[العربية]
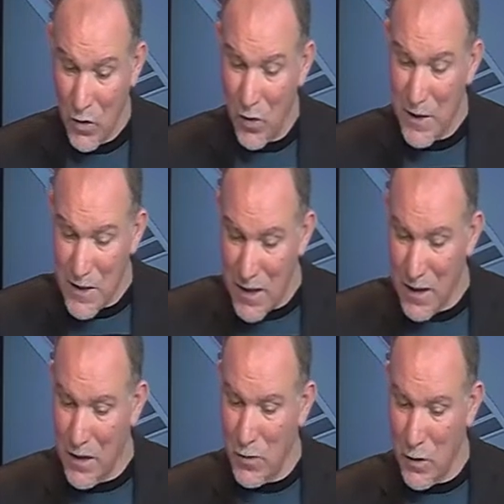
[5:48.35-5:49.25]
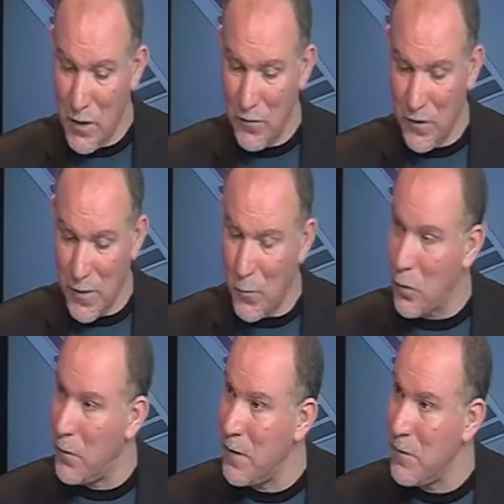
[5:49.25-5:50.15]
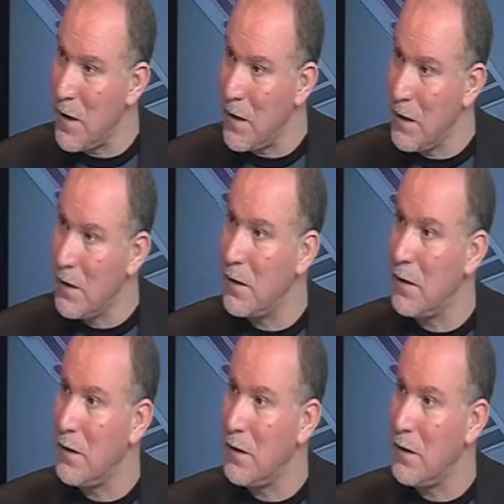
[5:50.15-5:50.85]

دونك انش كلي سي دي بروبليم يعني